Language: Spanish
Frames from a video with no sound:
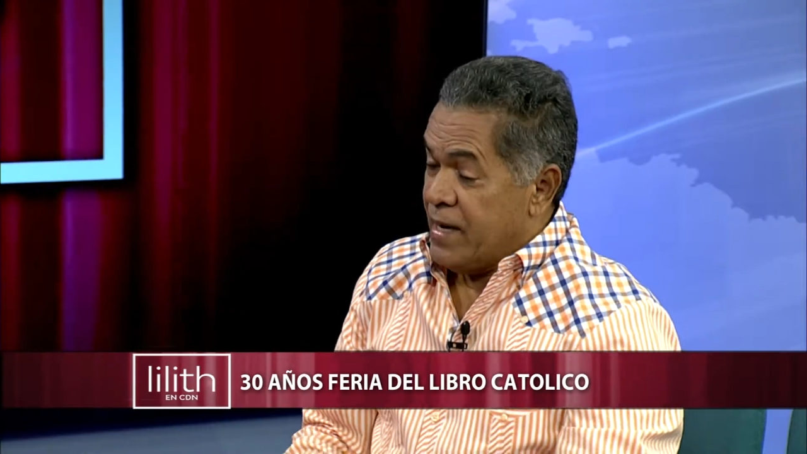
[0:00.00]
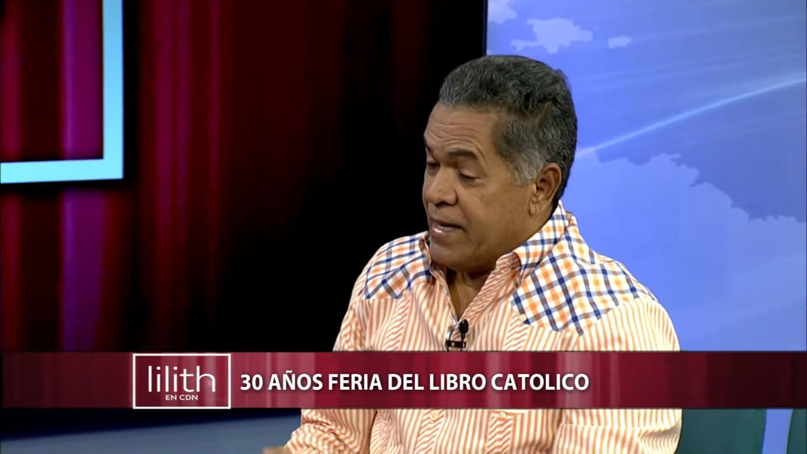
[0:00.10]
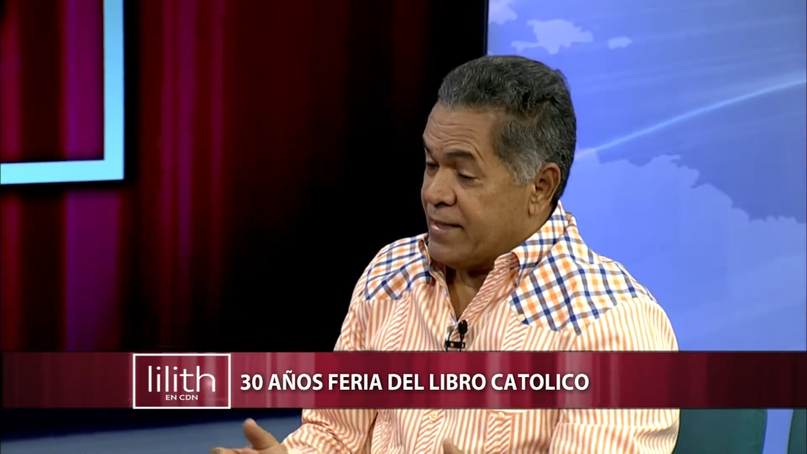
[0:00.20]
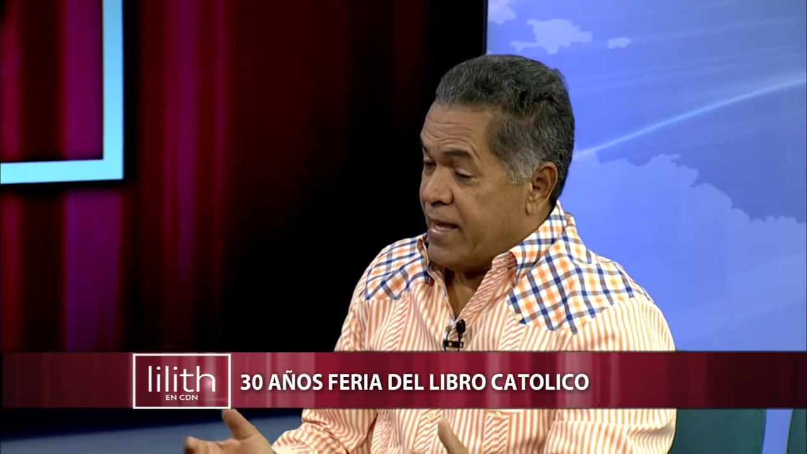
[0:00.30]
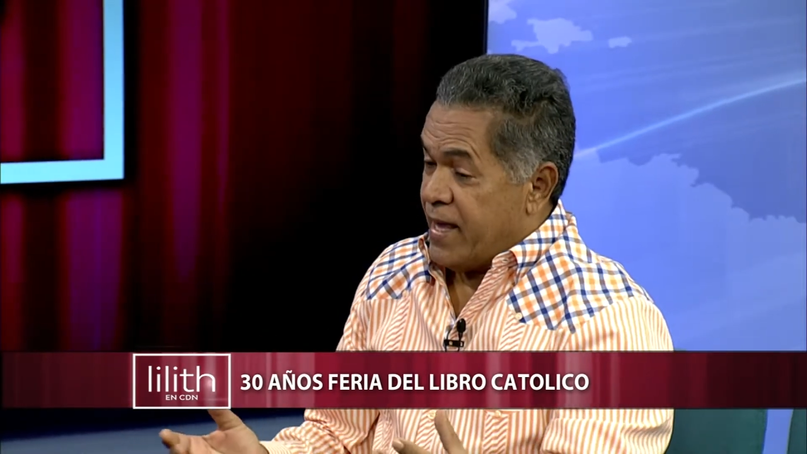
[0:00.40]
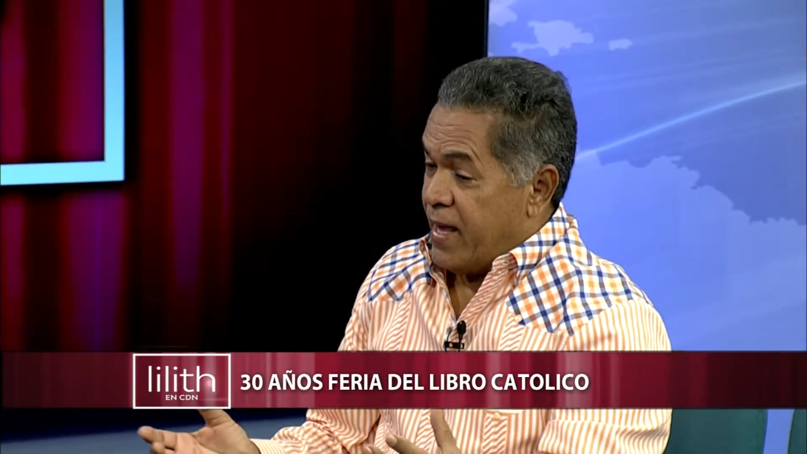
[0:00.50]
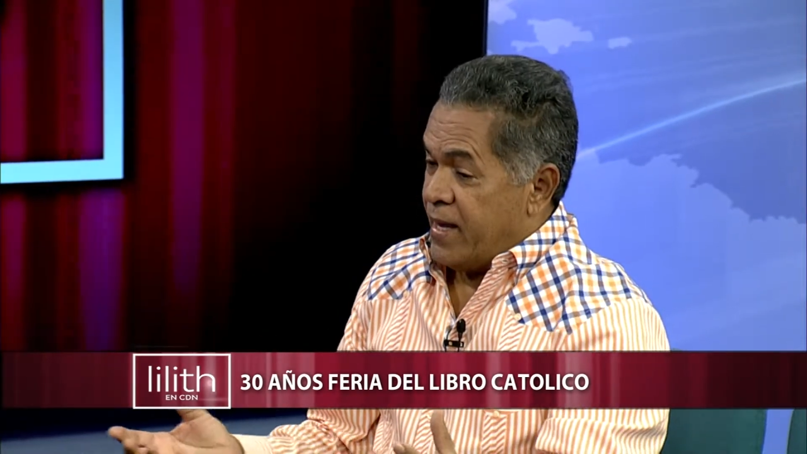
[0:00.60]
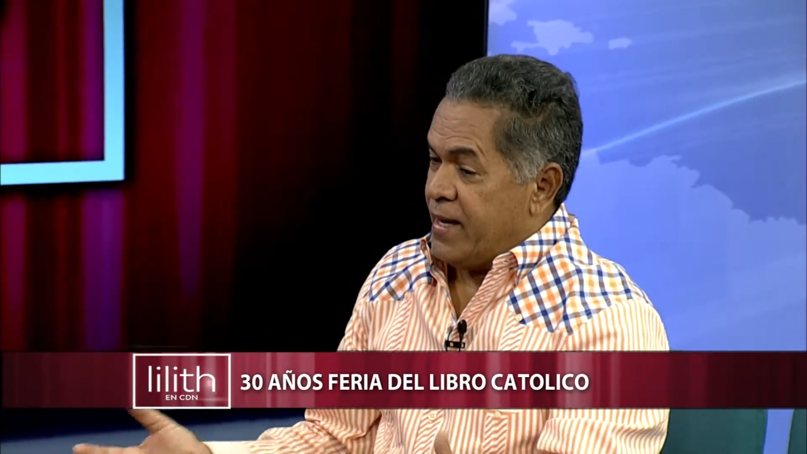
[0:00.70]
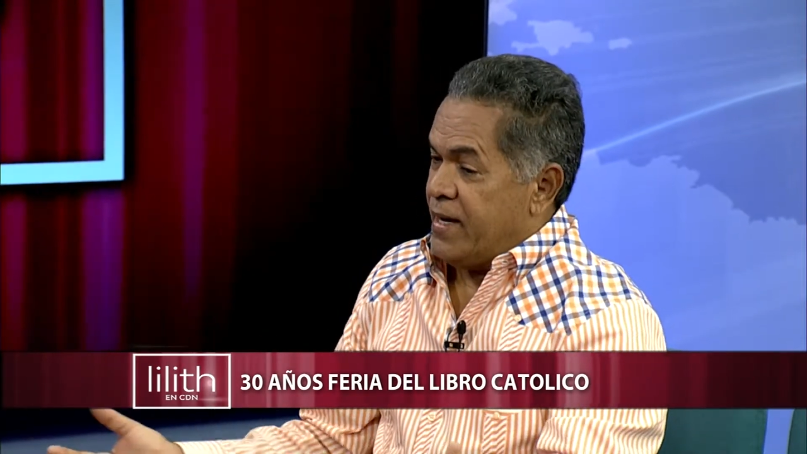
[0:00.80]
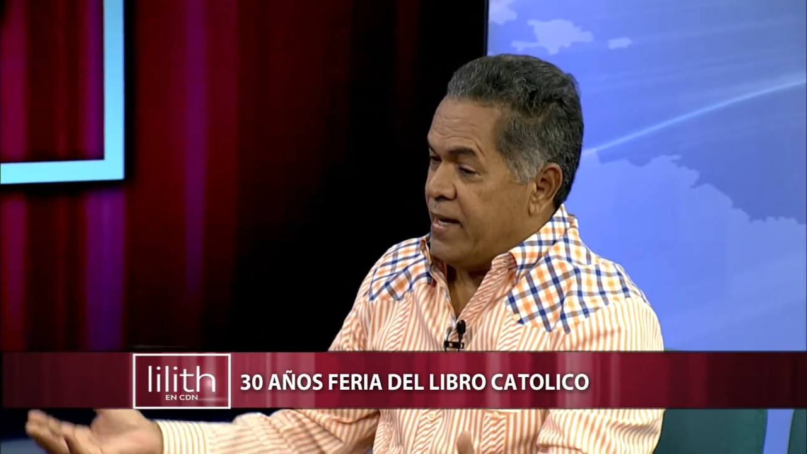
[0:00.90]
de que
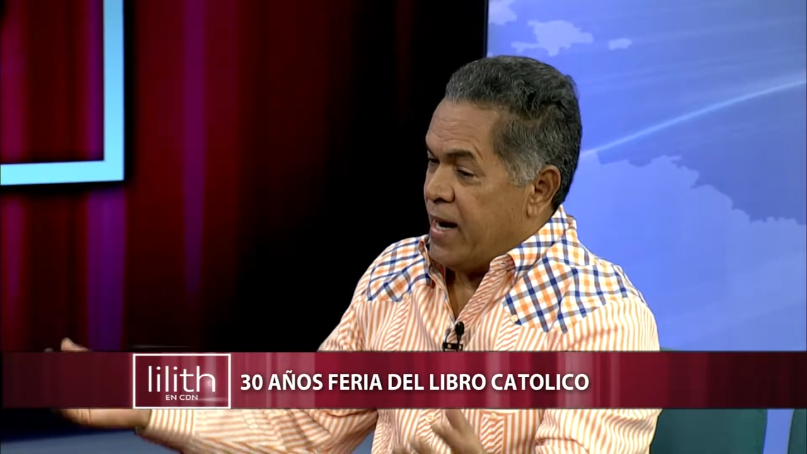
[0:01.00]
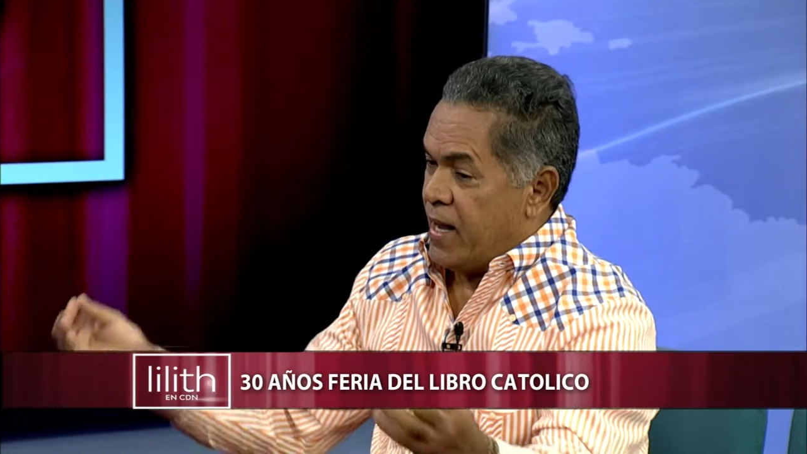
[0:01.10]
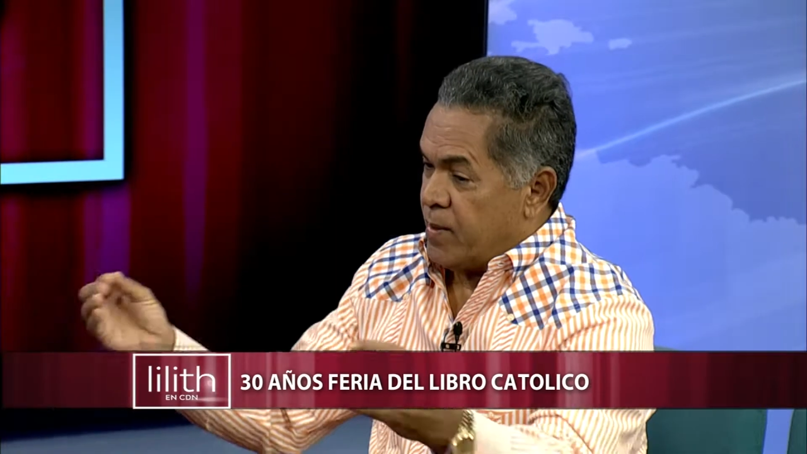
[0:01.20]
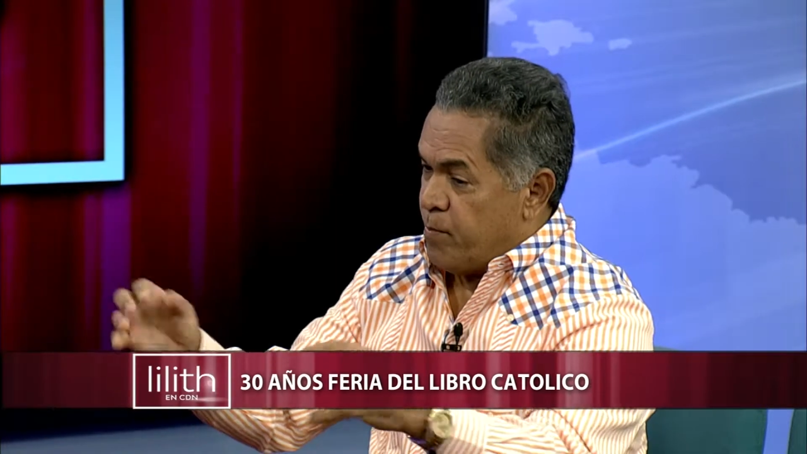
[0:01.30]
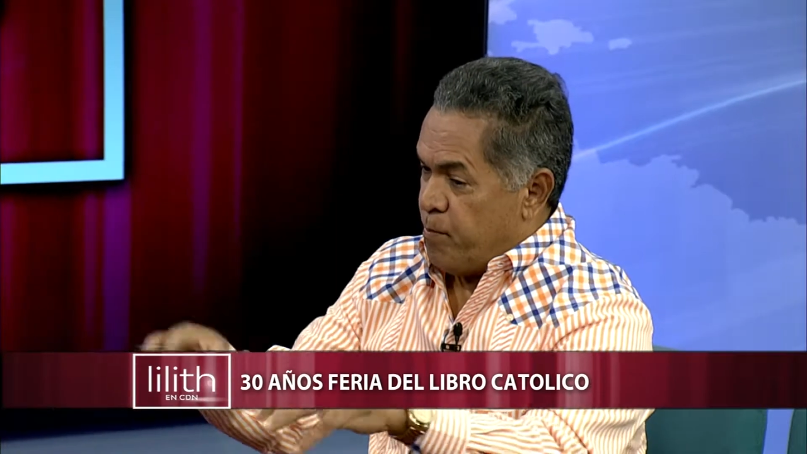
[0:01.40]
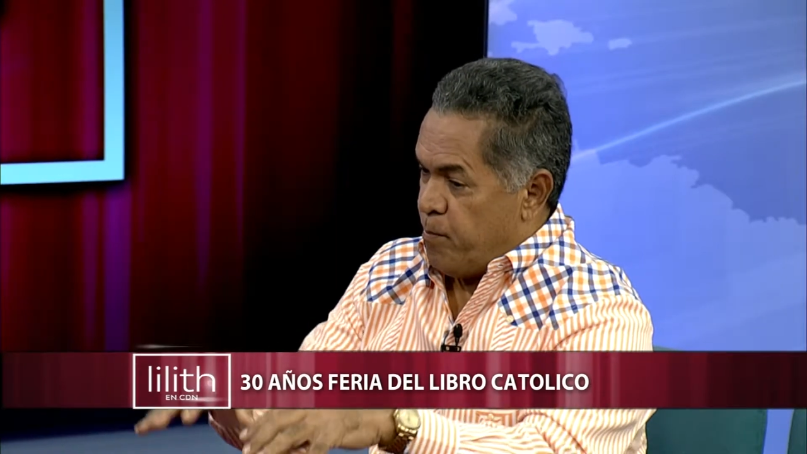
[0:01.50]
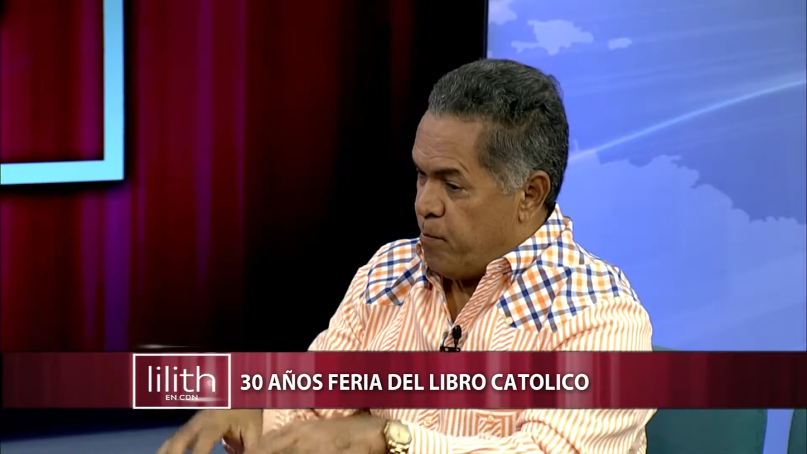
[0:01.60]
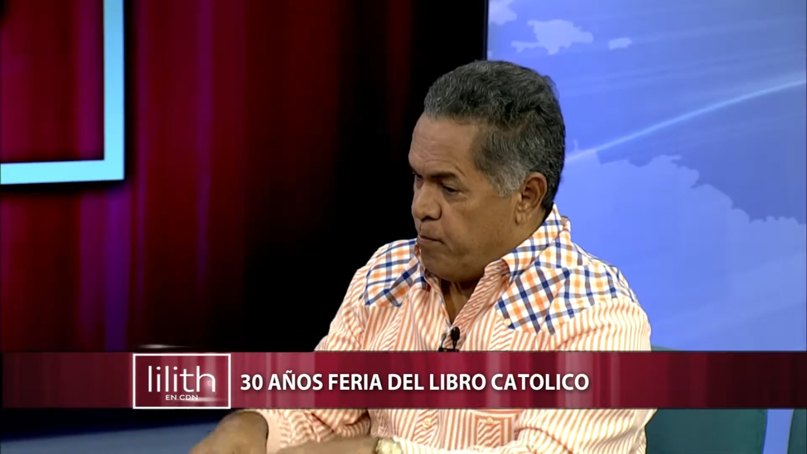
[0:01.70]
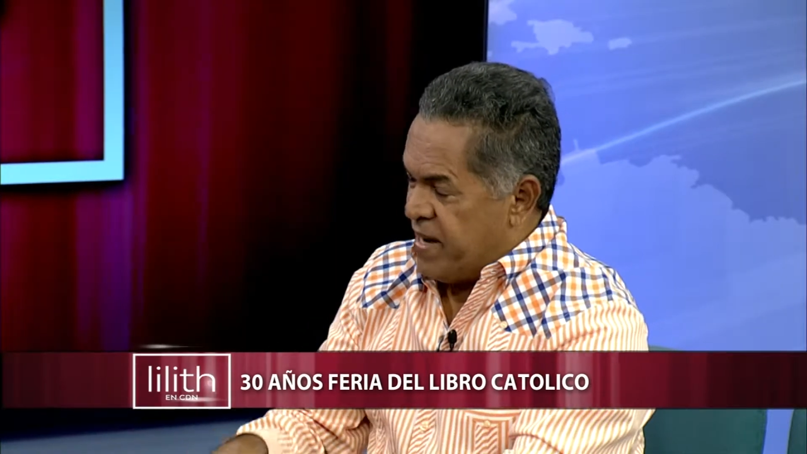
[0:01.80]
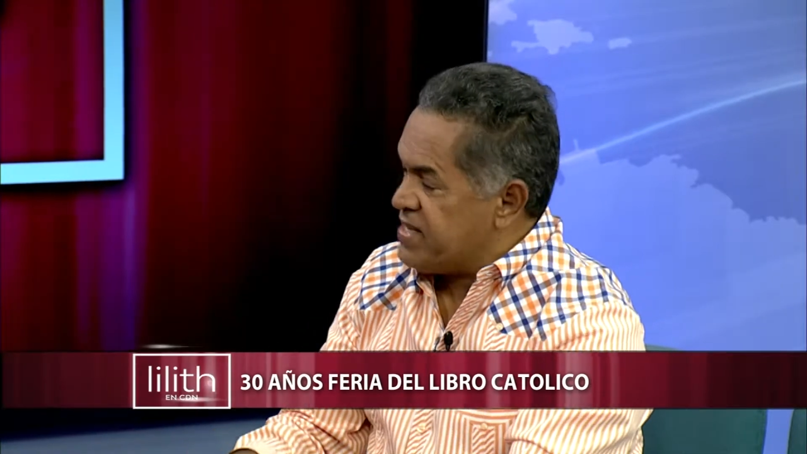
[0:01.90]
las
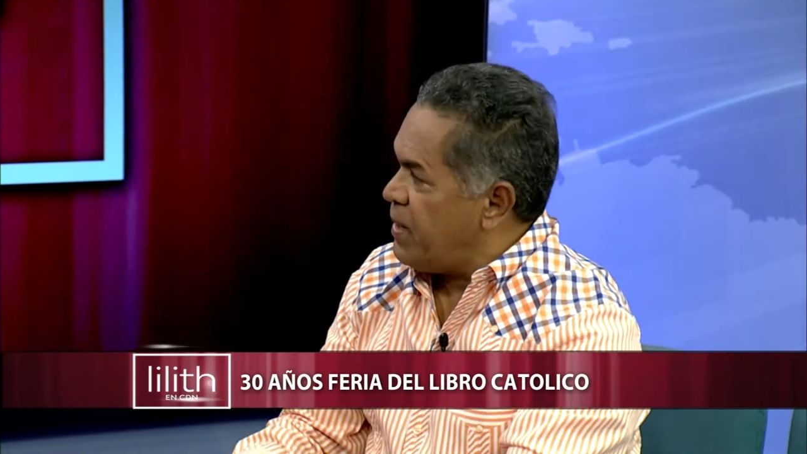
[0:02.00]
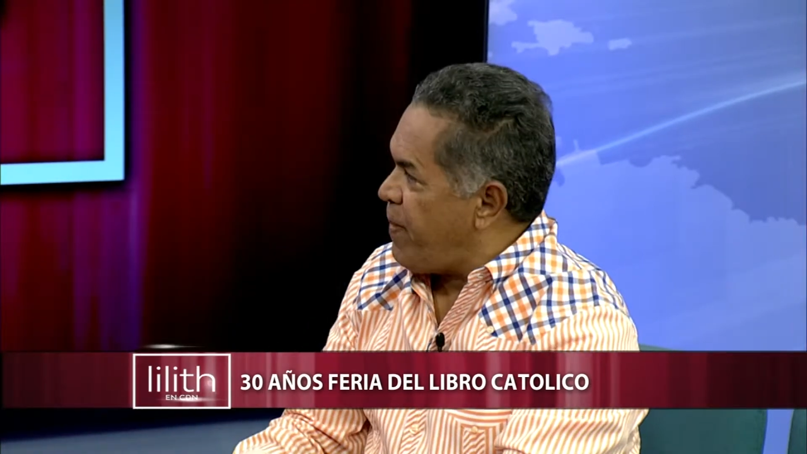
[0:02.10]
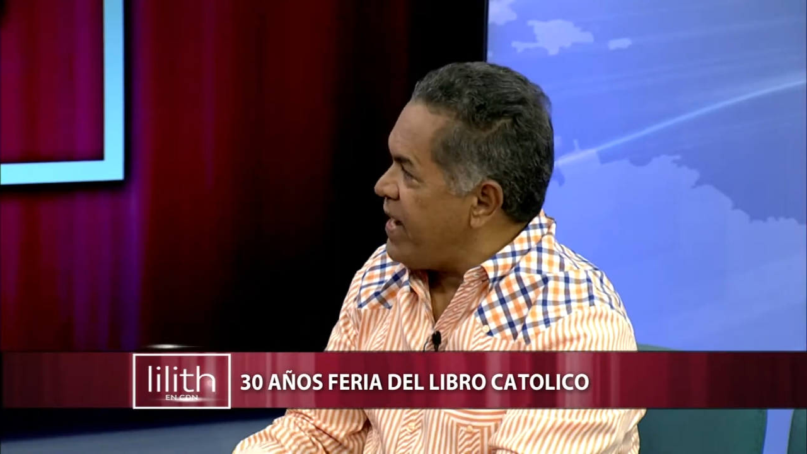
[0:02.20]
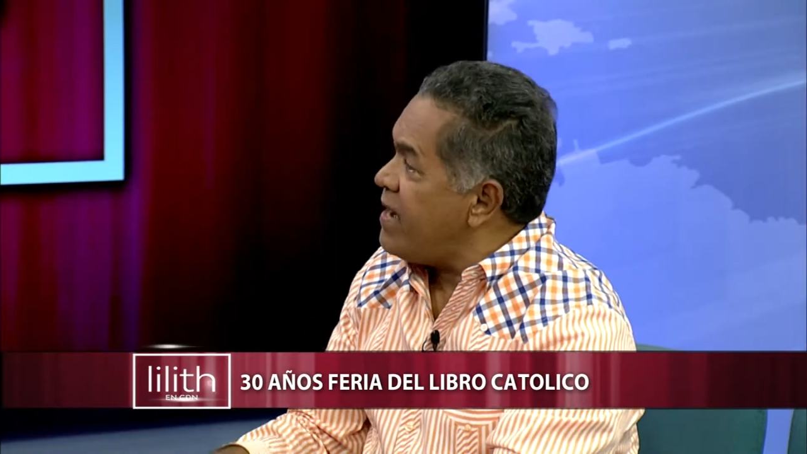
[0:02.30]
principales